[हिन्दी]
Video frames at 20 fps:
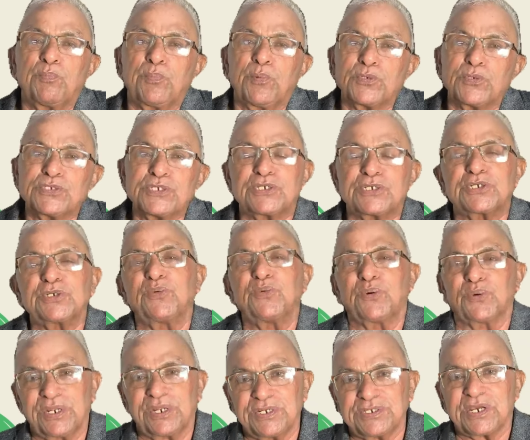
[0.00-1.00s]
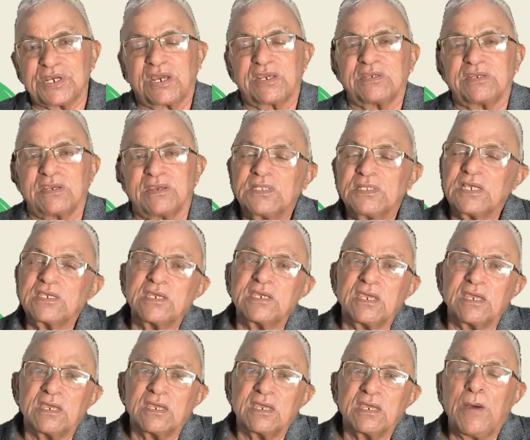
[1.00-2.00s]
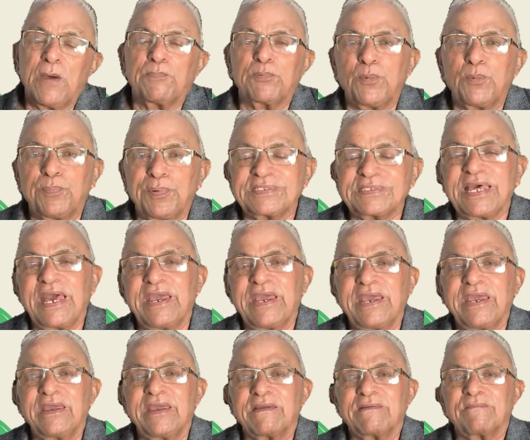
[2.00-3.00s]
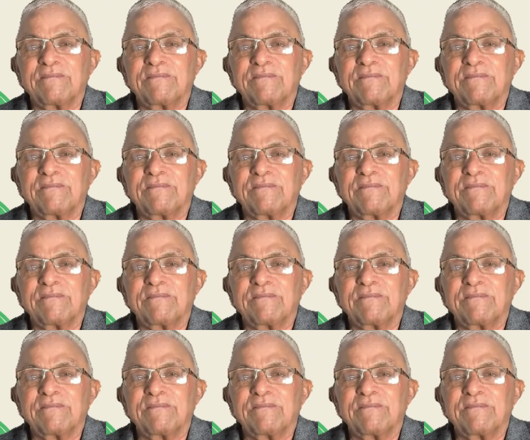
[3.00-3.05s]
पॉजिटिव होने चाहिए देखिए आपको पता है